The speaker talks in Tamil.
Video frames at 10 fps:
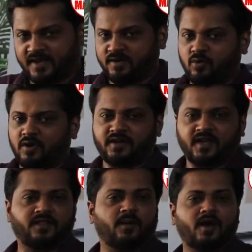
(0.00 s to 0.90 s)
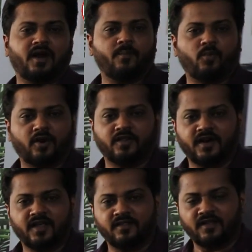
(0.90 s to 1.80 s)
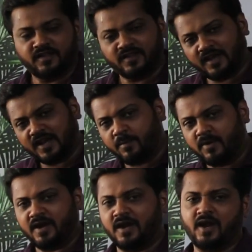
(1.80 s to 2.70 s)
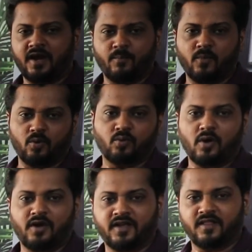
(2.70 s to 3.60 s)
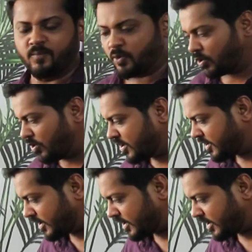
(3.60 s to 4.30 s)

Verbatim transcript: செகண்ட் குவாலிட்டி அந்த மாதிரிலாம் போடுறது கிடையாது எல்லாமே நல்ல நம்பர் ஒன் குவாலிட்டியாக தான் போடுறோம்